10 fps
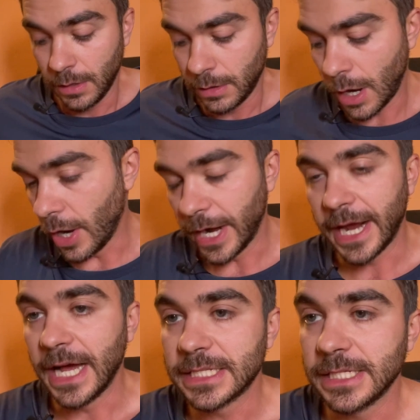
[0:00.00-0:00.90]
No,
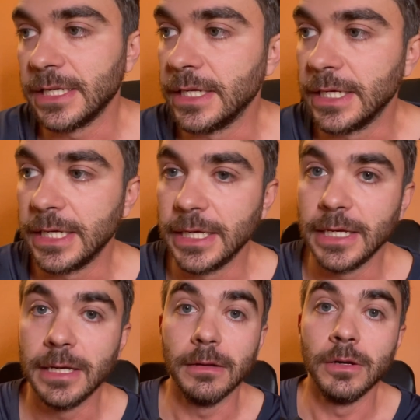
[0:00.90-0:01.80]

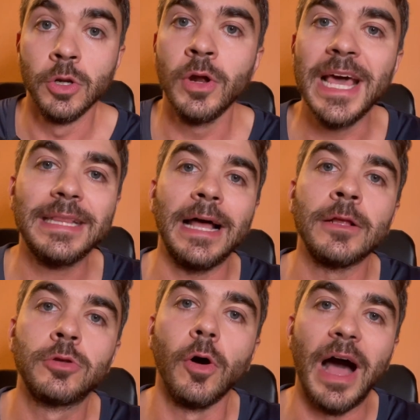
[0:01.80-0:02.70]
ragazzi, non è
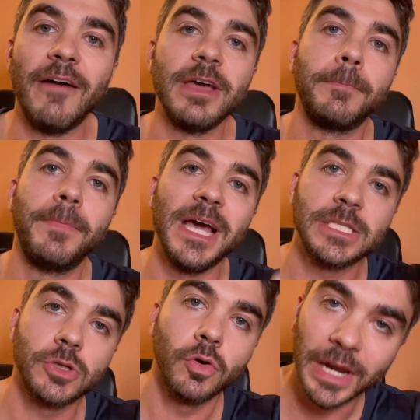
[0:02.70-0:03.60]
tanto aver
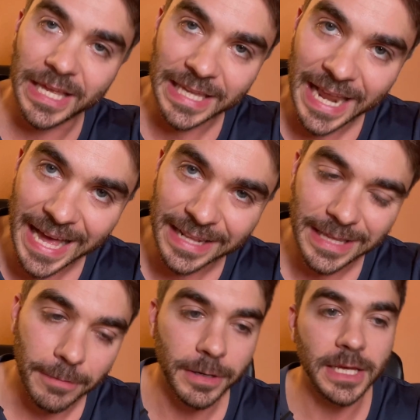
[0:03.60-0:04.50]
perso con
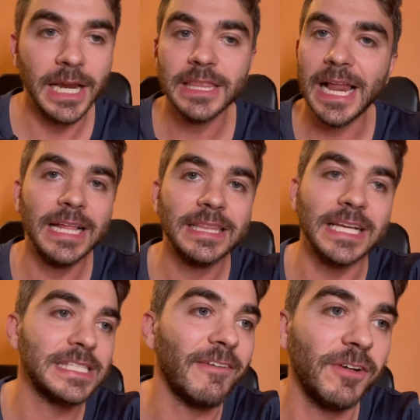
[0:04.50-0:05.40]
l'Atalanta, perché l'Atalanta
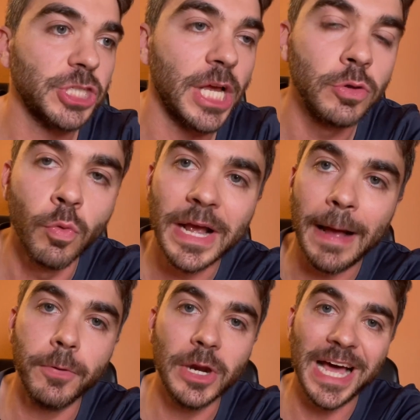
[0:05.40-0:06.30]
sta facendo un
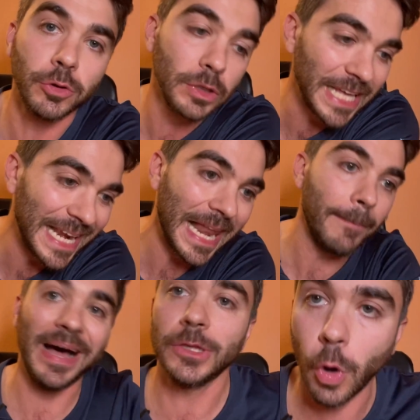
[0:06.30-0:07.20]
campionato della
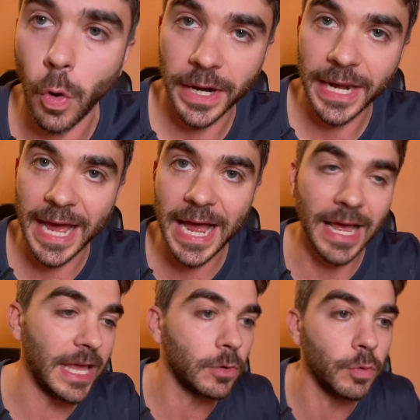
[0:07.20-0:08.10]

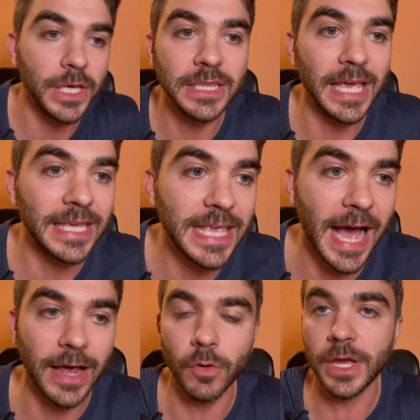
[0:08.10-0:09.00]
Madonna e quindi è
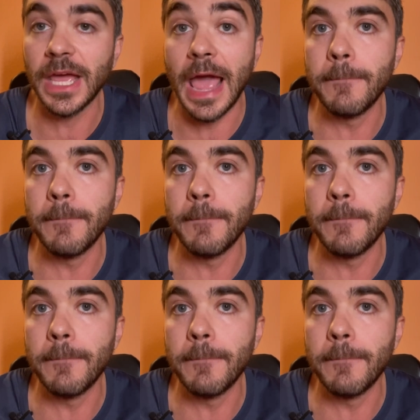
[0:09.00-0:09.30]
chiaro che è